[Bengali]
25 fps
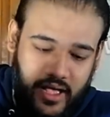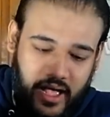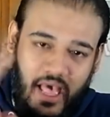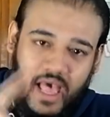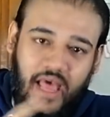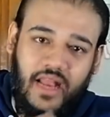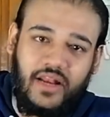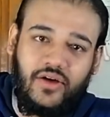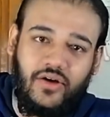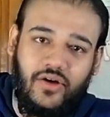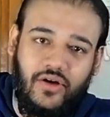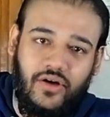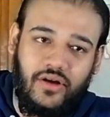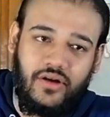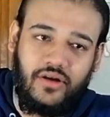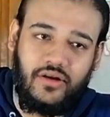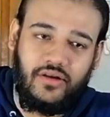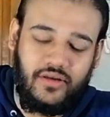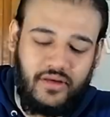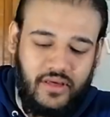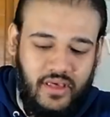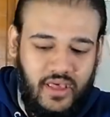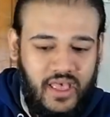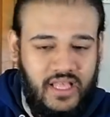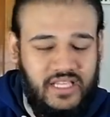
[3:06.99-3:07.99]
অ্যালকোহল
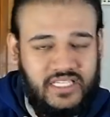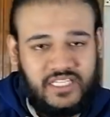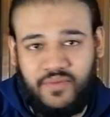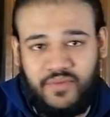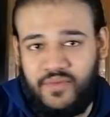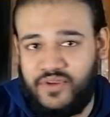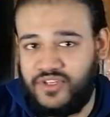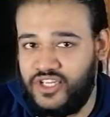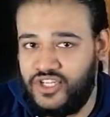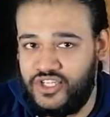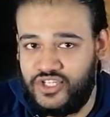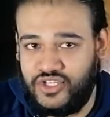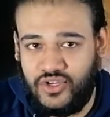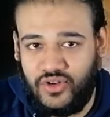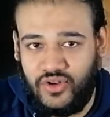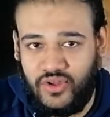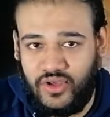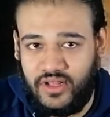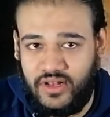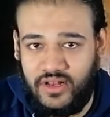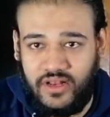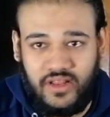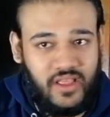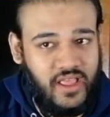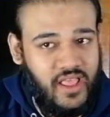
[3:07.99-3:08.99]
অ্যান্ড সাম এসেন্সিয়াল
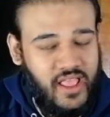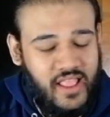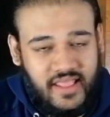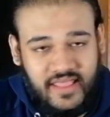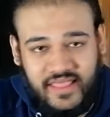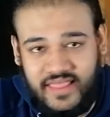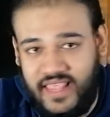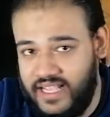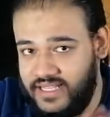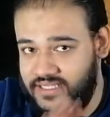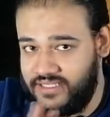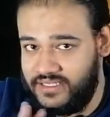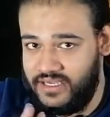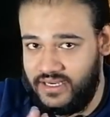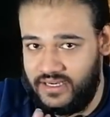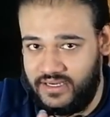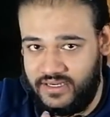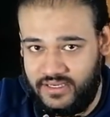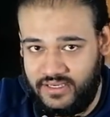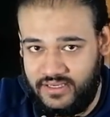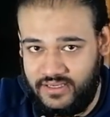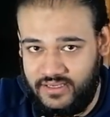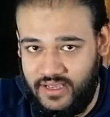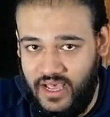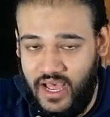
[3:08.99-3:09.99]
অয়েল দ্যাটস ইট
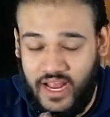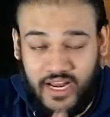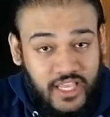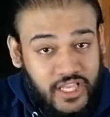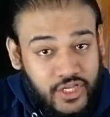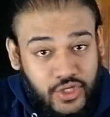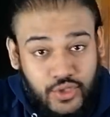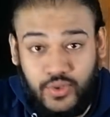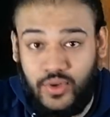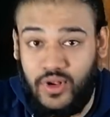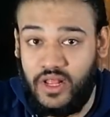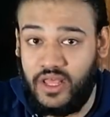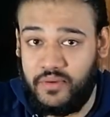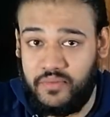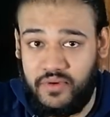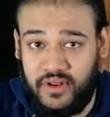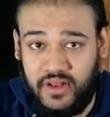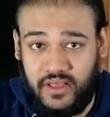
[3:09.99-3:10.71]
আর কিচ্ছু লাগবে